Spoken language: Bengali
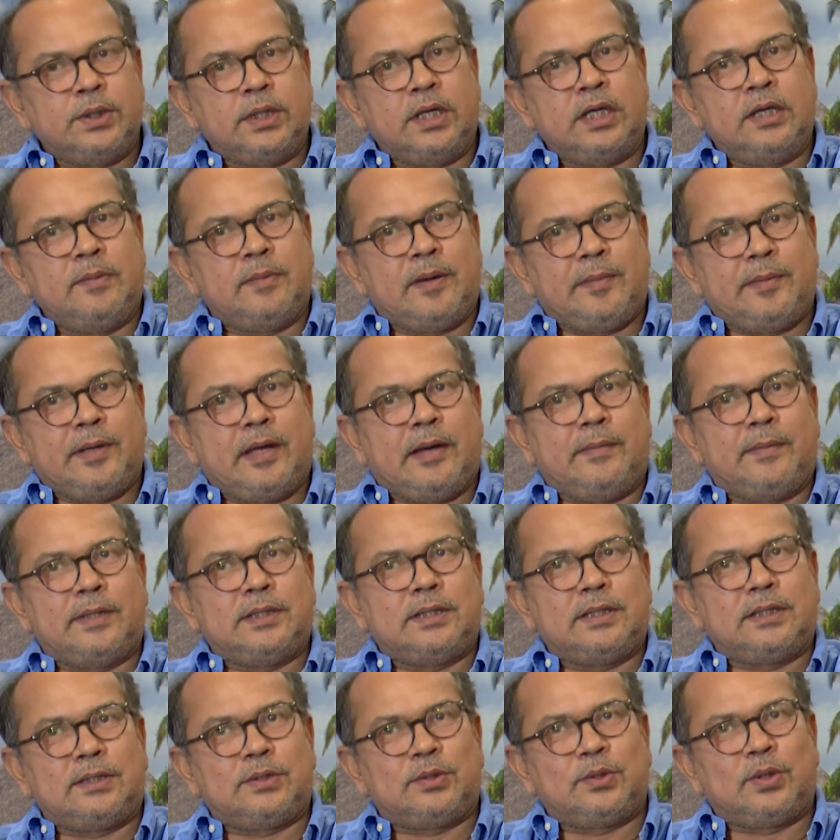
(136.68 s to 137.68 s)
এইভাবে
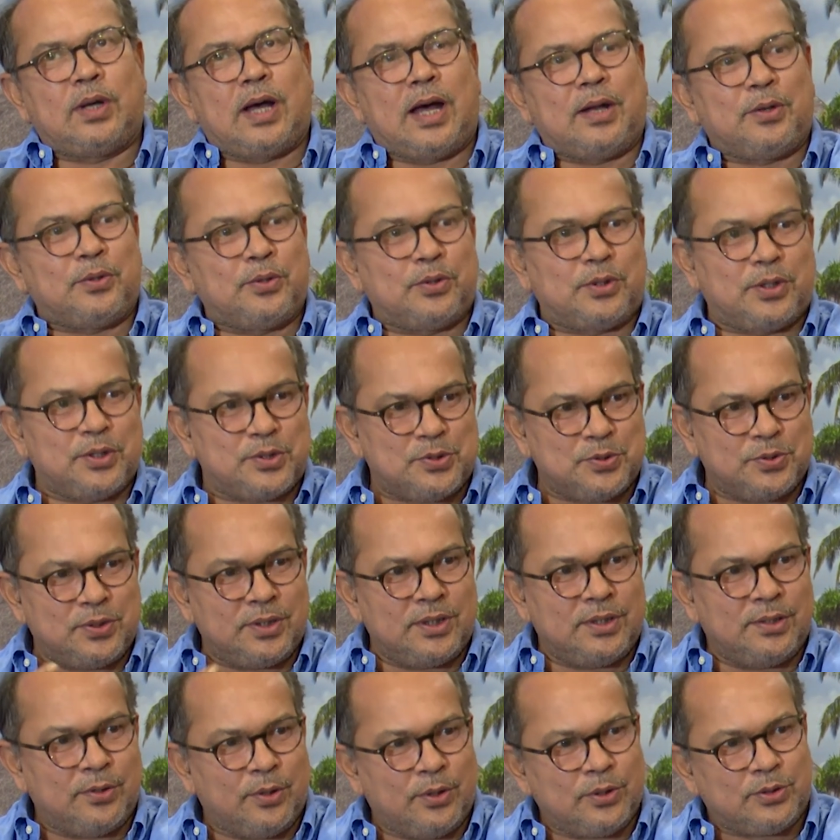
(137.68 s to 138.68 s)
আমাদের তো আরও
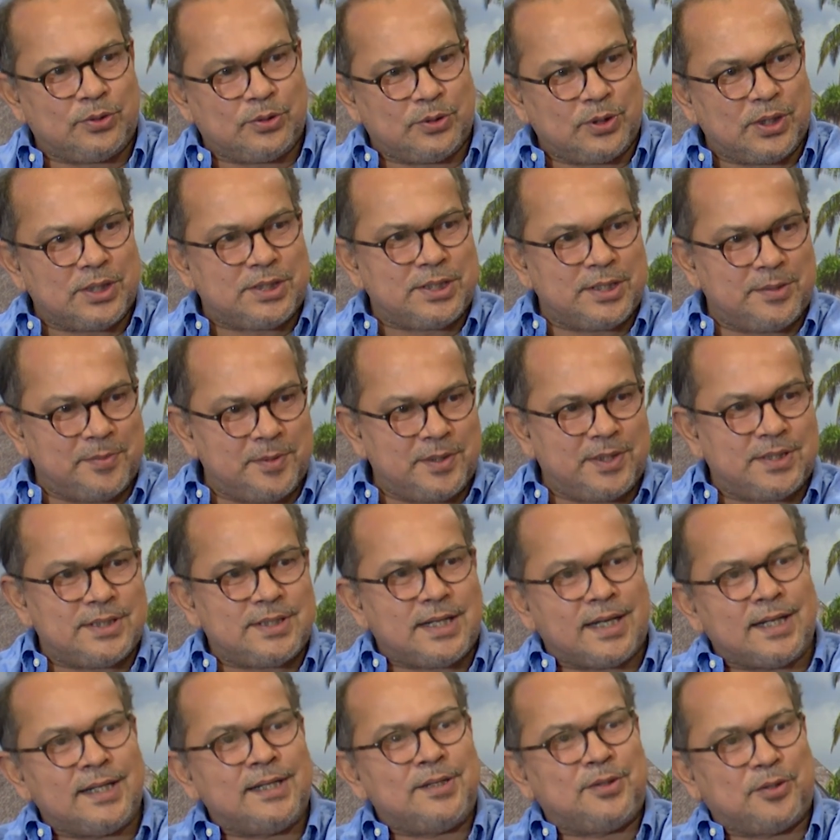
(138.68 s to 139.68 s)
কিছুদিন হয়তো দেশের ভিতরে
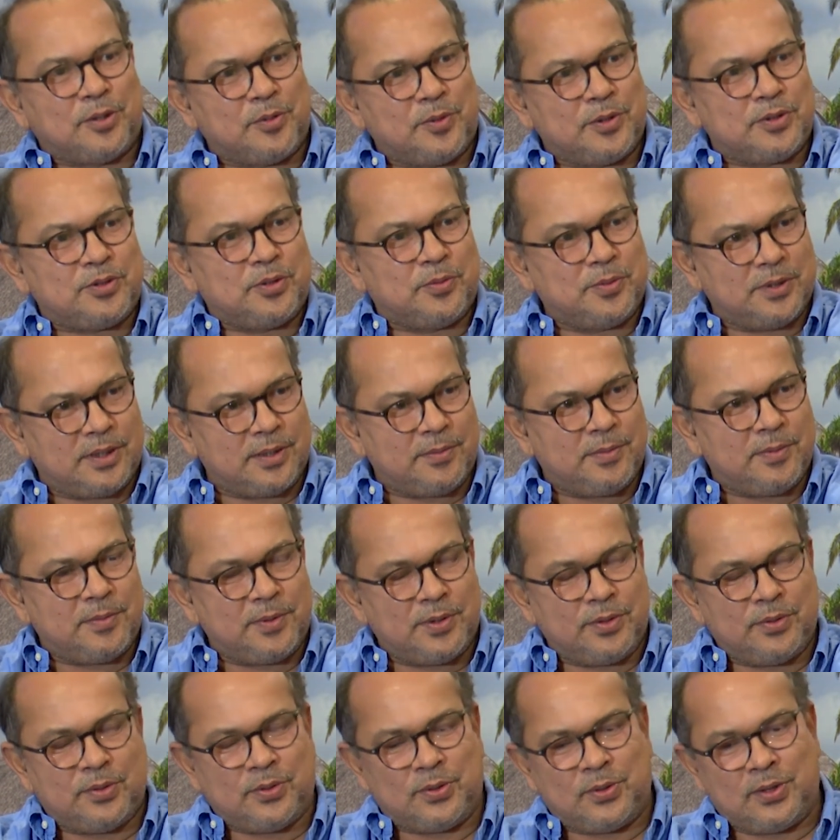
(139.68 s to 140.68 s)
জার্নি করবে ছবিটা
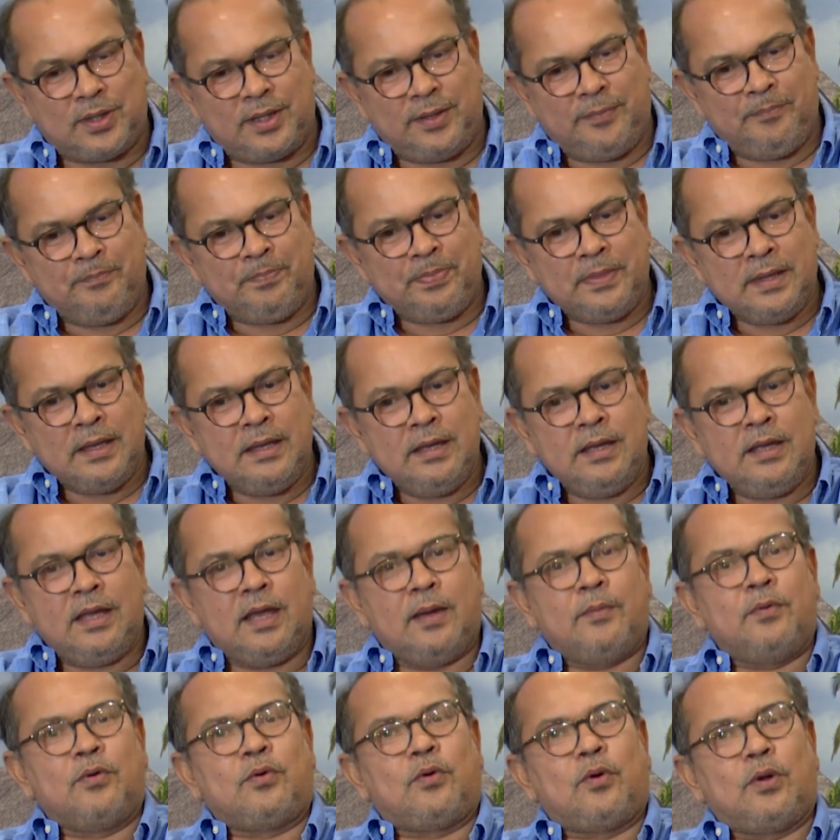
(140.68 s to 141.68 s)
বিভিন্ন হলে
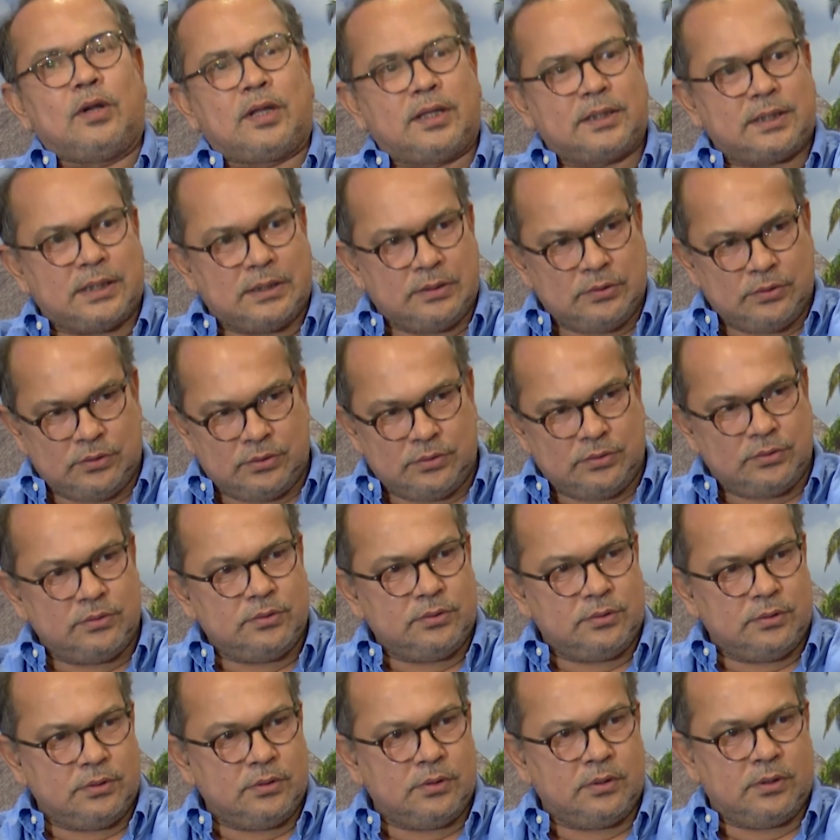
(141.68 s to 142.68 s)
এবং কলকাতায়ও
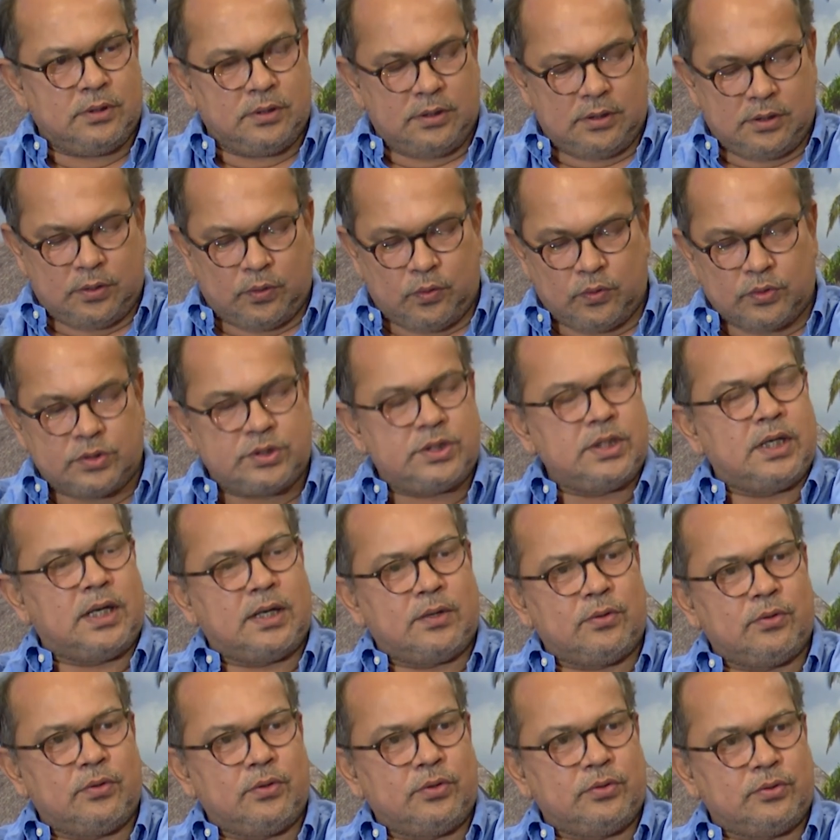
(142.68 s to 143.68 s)
করছে
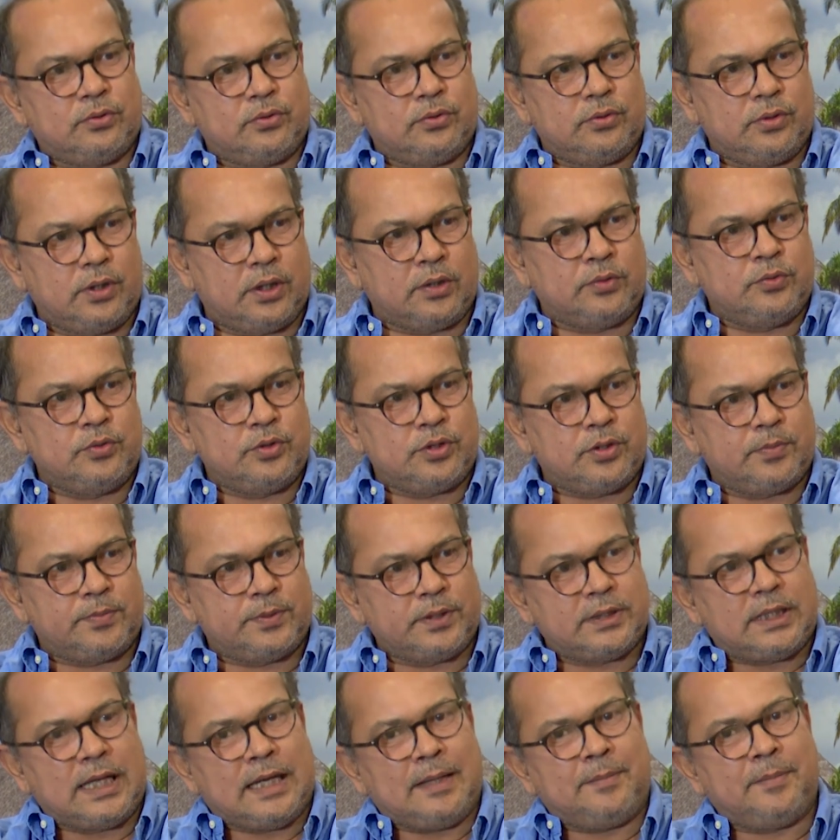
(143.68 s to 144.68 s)
আরও হয়তো এক দুই
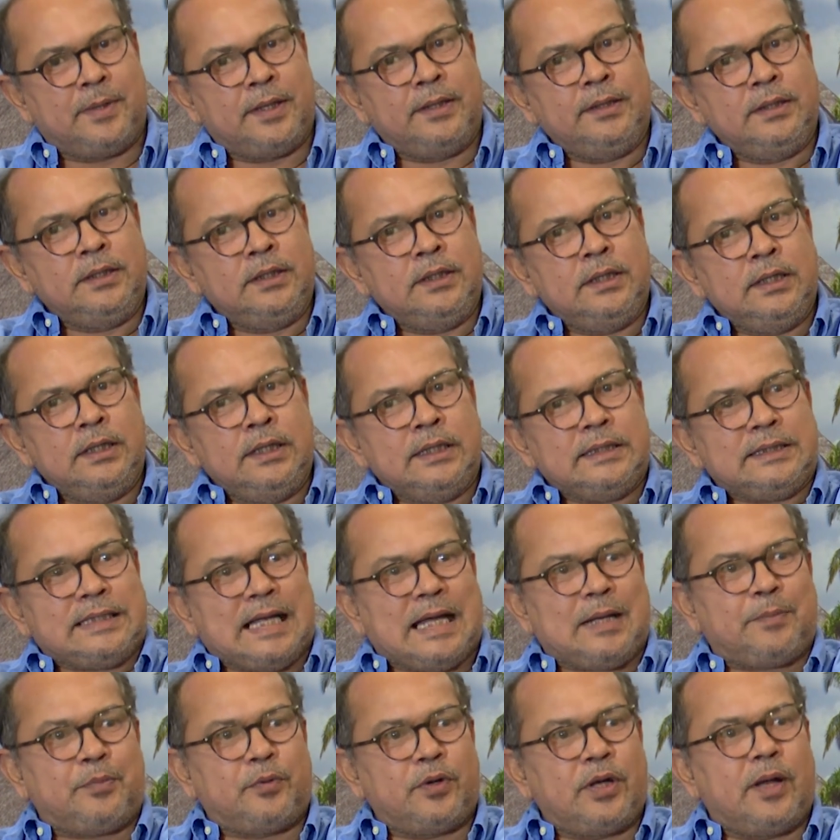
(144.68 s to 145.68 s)
সপ্তাহ থাকবে
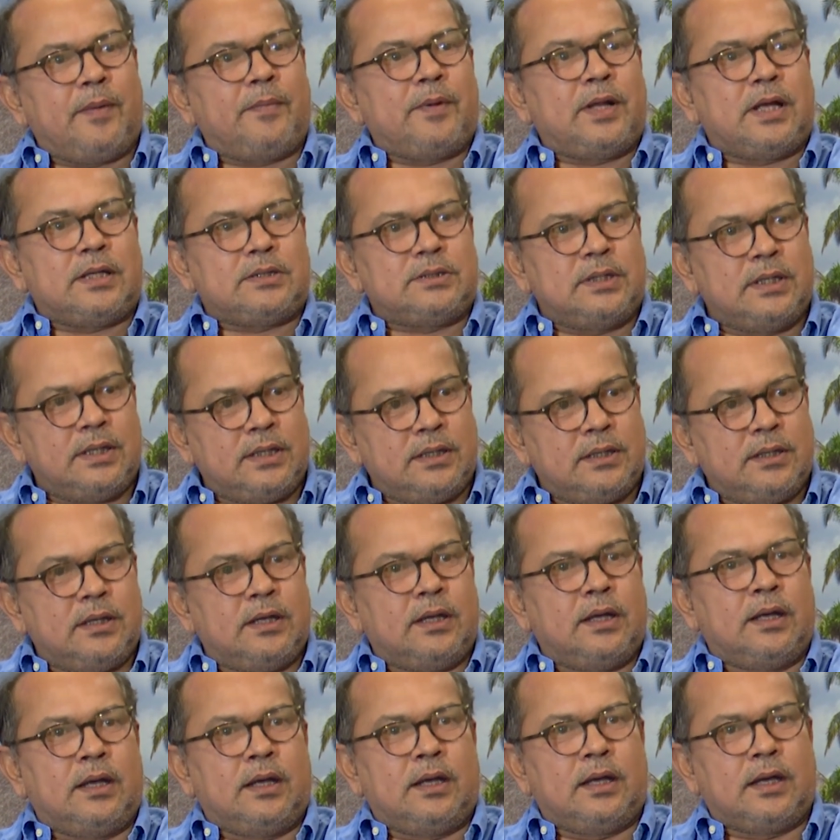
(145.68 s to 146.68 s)
তারপরে আমরা আসলে
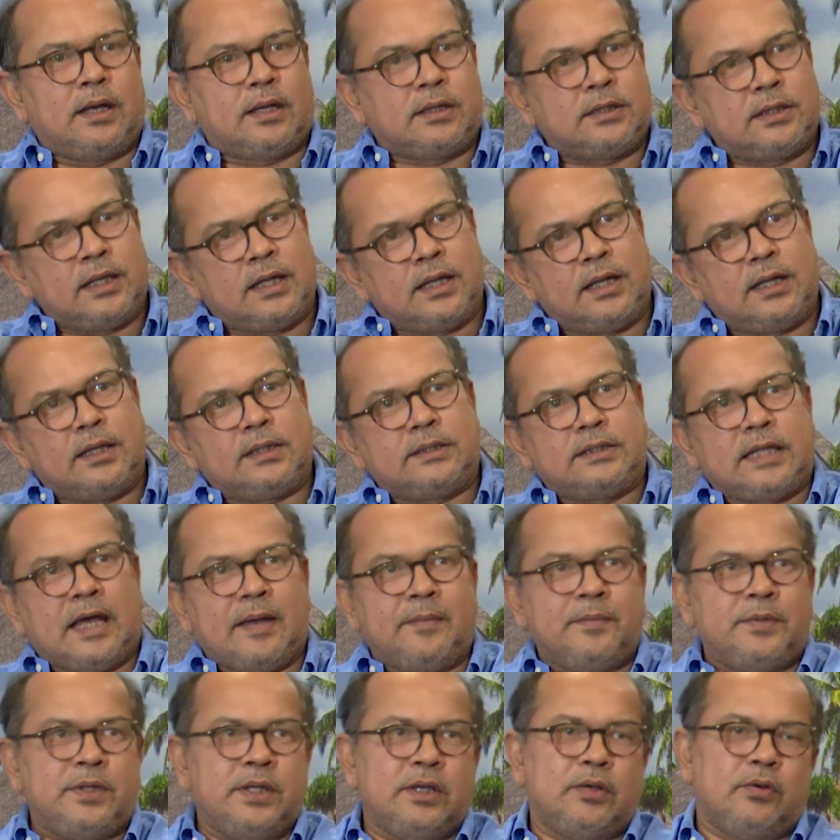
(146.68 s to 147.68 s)
একটা
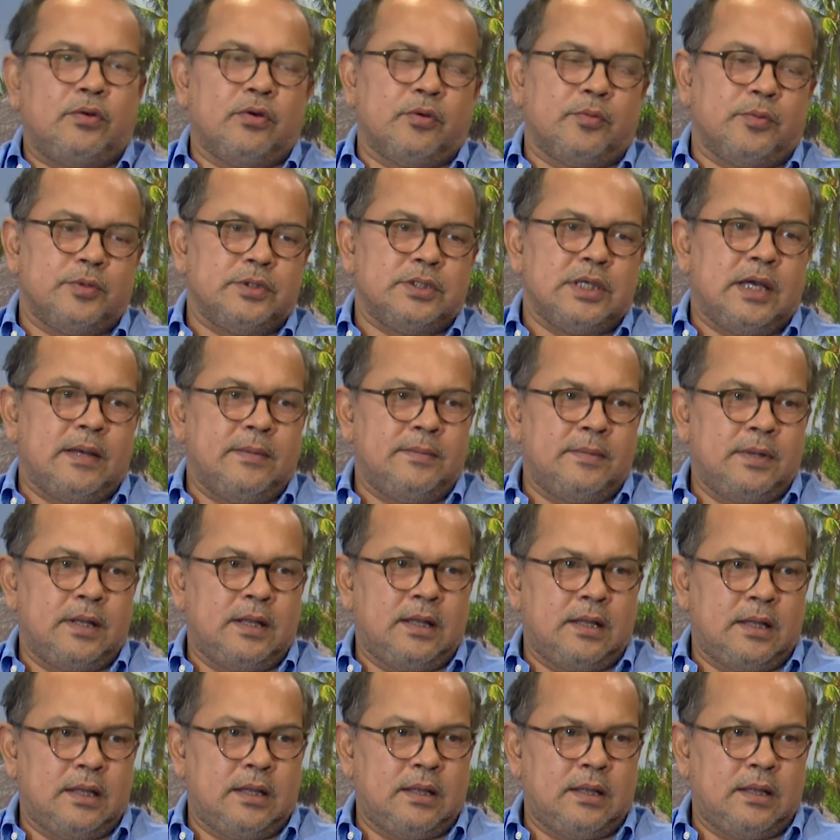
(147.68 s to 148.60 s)
টাইম ঠিক করব যে আমরা